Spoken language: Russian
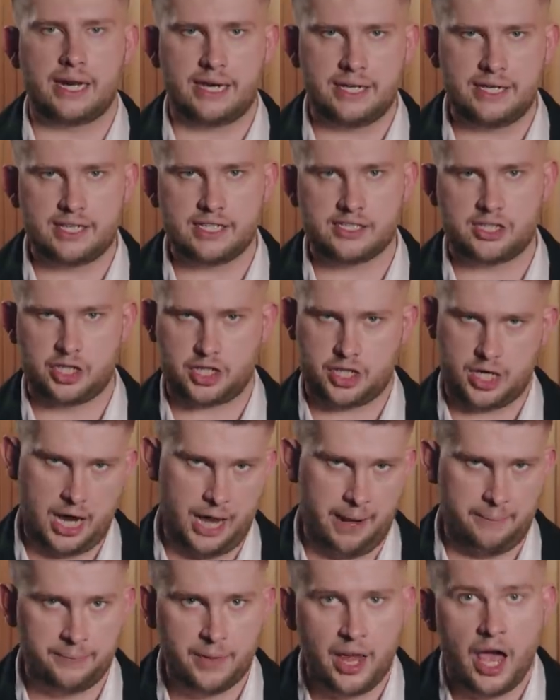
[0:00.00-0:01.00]
на рынке США.
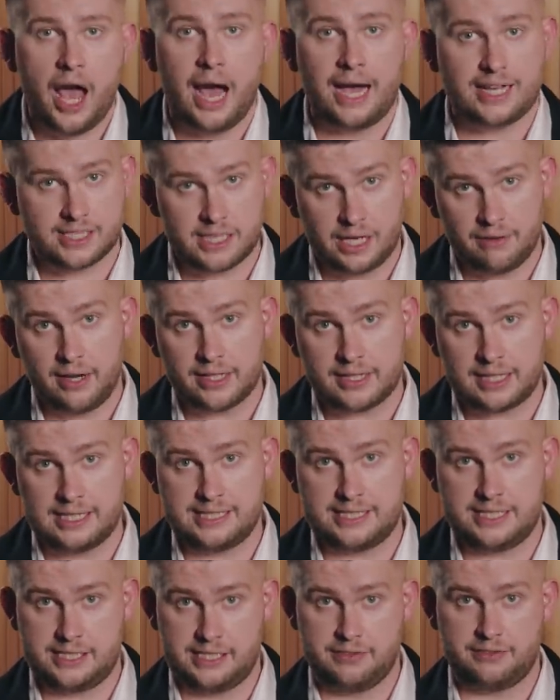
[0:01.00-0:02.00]
США.
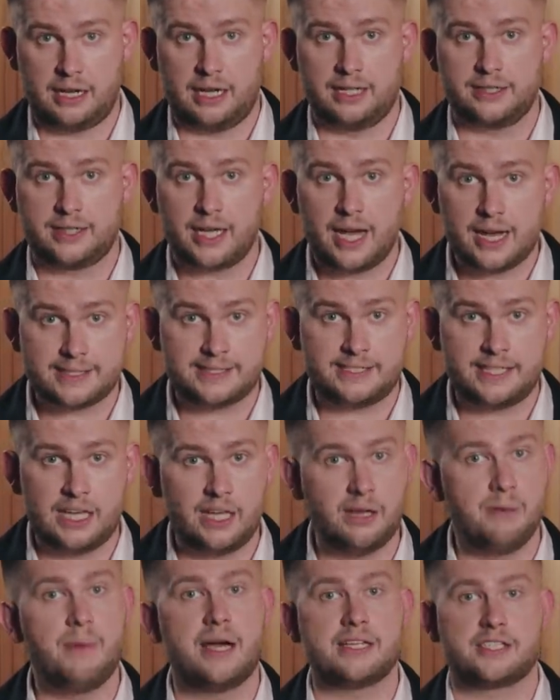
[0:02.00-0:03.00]
Основатель сети ВКонтакте
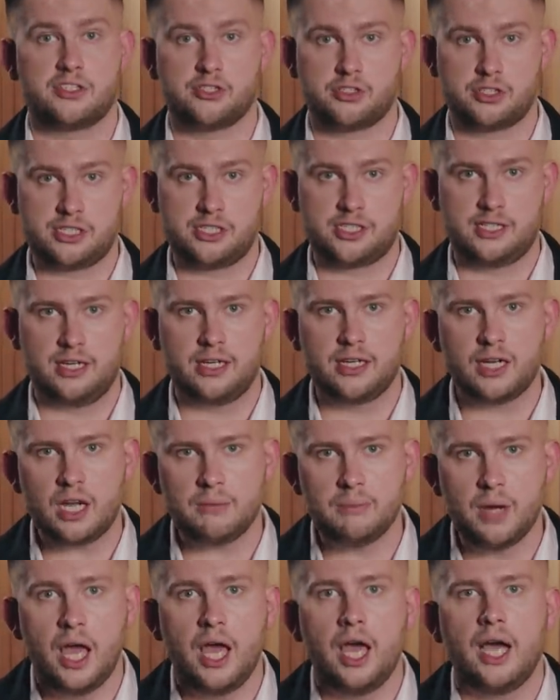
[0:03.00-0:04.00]
и мессенджера
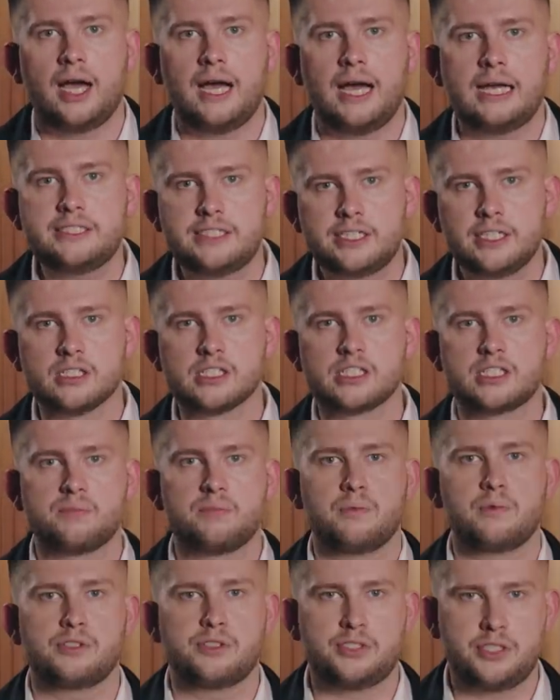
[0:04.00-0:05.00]
Telegram хотел
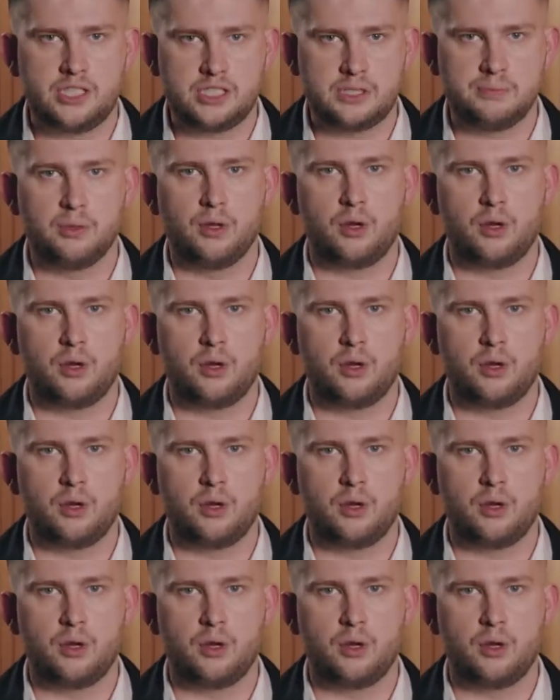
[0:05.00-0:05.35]
запустить